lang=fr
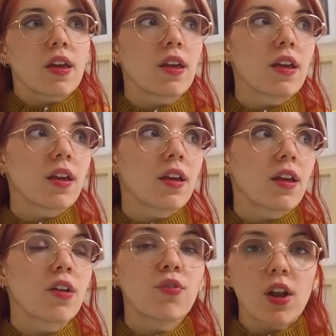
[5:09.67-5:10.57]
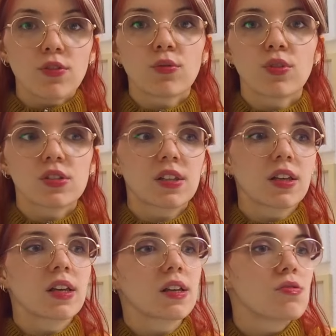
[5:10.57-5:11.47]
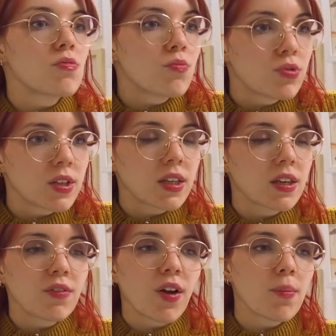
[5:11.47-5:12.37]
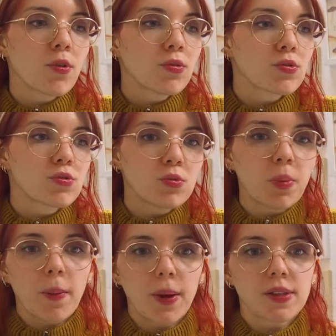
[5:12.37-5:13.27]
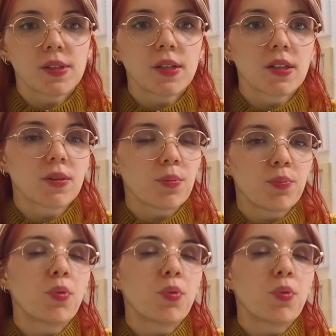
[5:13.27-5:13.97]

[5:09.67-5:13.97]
Et, voilà, donc c'est une boutique qui est vraiment super pratique